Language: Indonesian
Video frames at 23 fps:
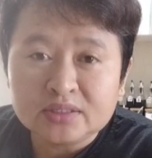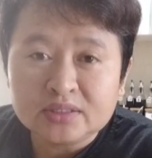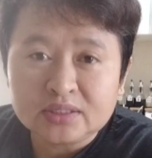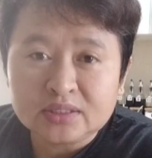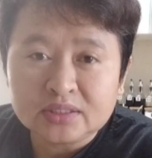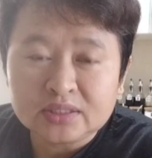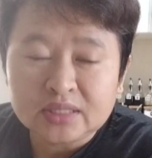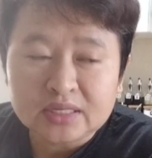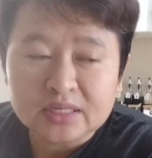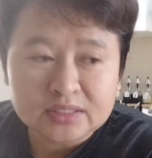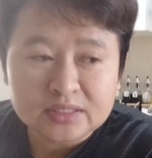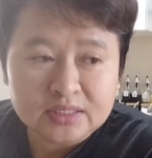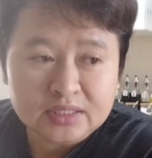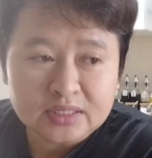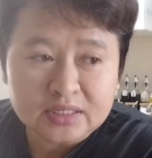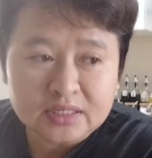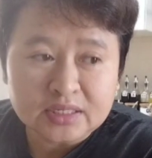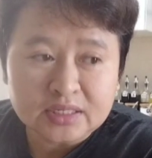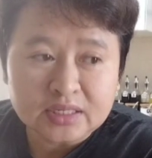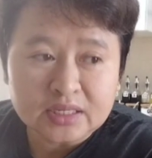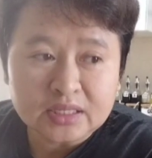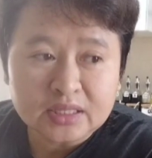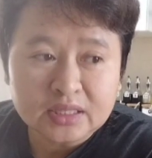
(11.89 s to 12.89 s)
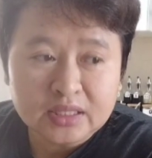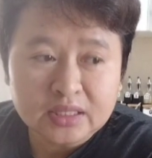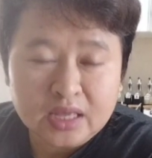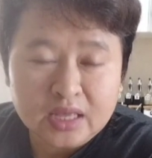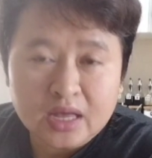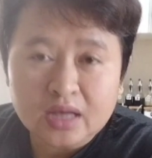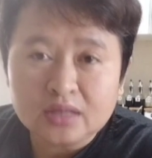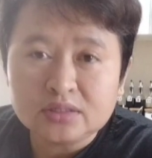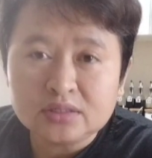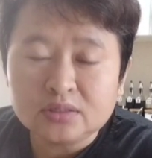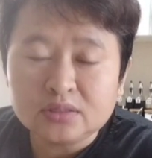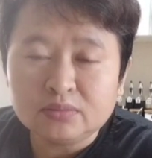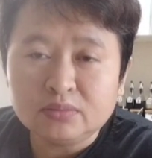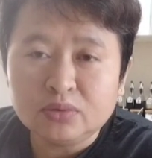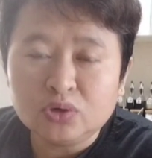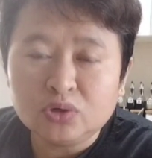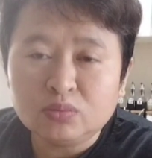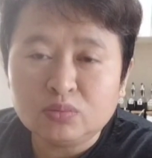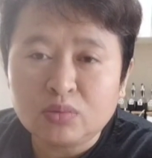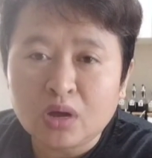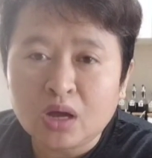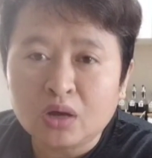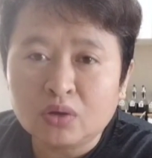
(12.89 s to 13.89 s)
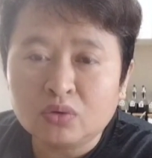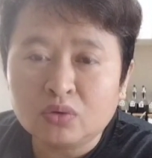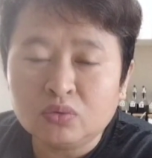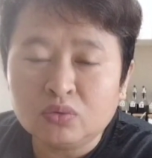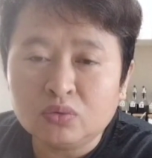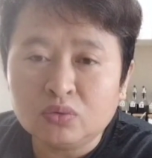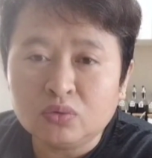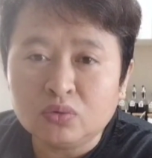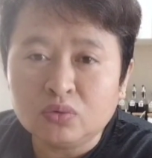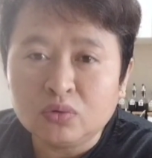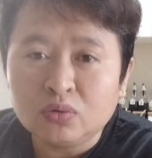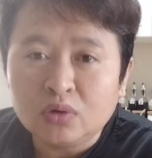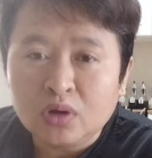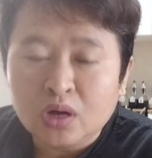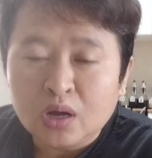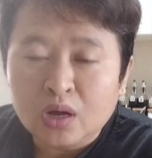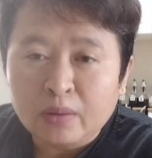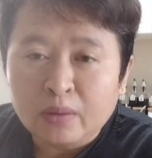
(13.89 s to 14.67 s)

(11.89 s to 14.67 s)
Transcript: cerita sedikit ya sebelum aku